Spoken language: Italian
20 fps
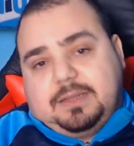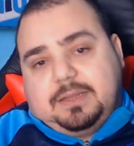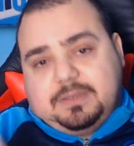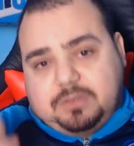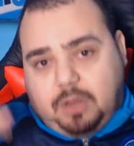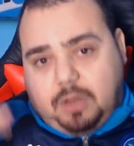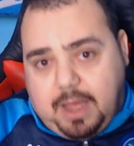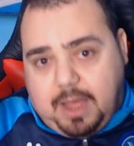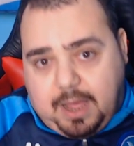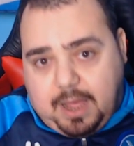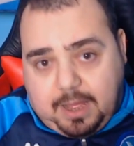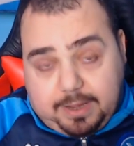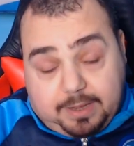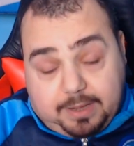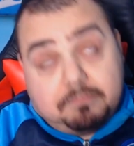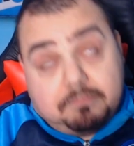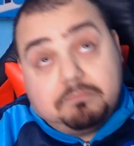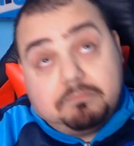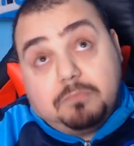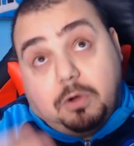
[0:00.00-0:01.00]

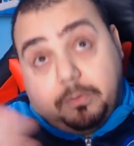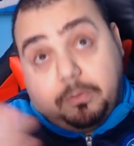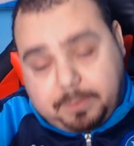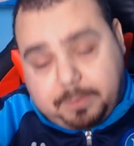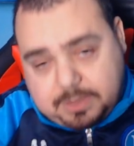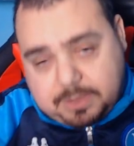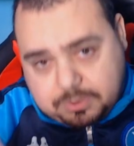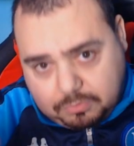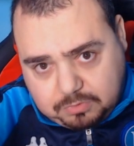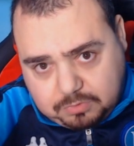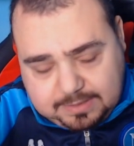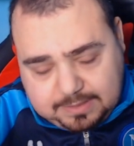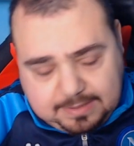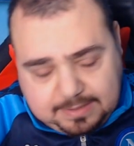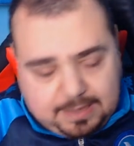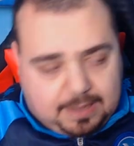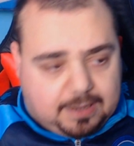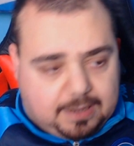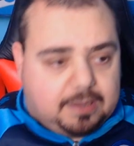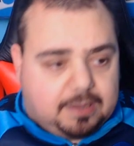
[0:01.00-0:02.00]
titolare o presunta
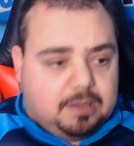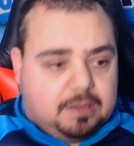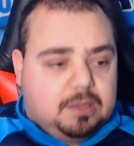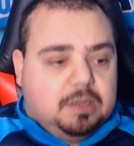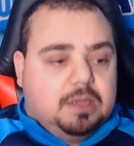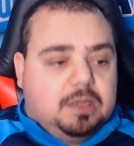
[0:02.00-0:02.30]
tale